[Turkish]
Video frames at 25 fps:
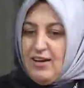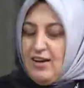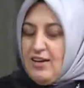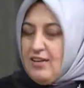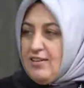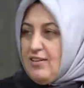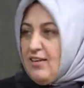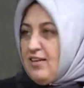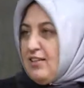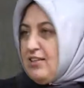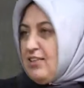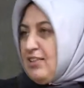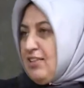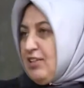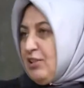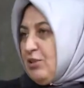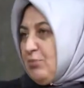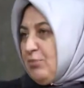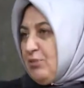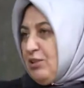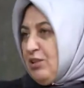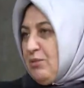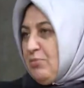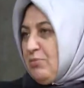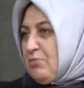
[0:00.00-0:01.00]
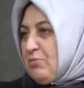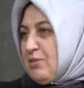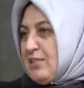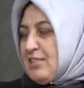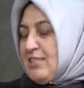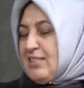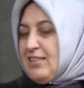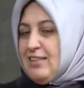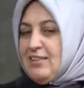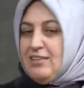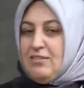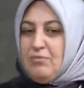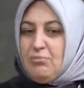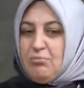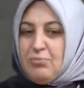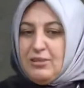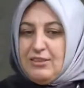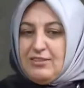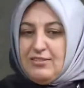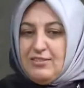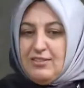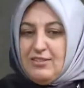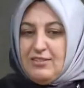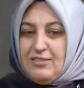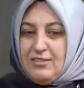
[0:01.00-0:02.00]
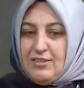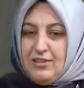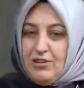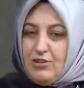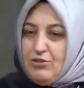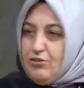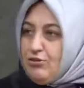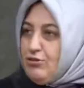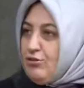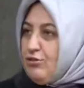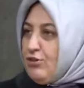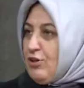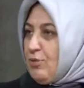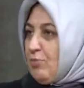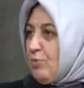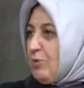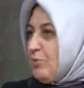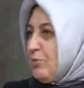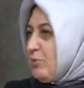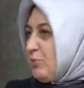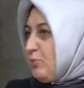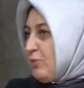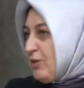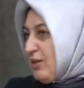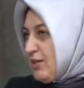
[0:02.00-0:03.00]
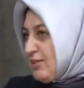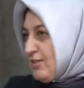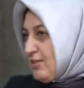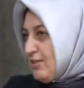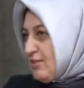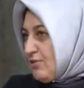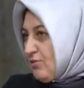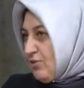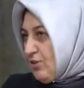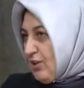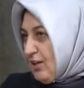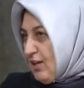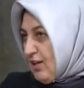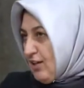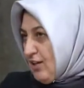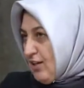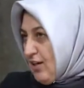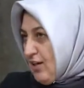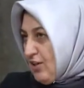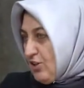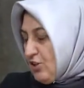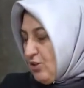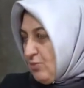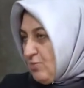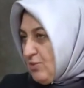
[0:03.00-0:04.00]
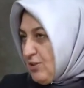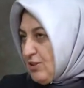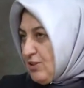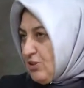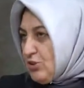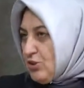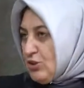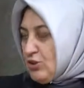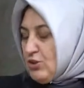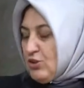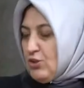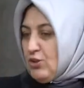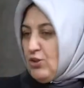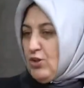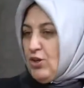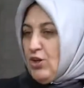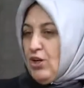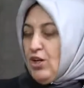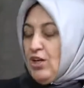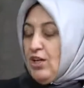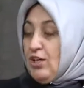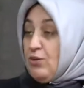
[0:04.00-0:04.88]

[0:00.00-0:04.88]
Nardani Hanım diye bir masalın Batı literatüründe Pamuk Prenses olarak karşımıza çıkıyor.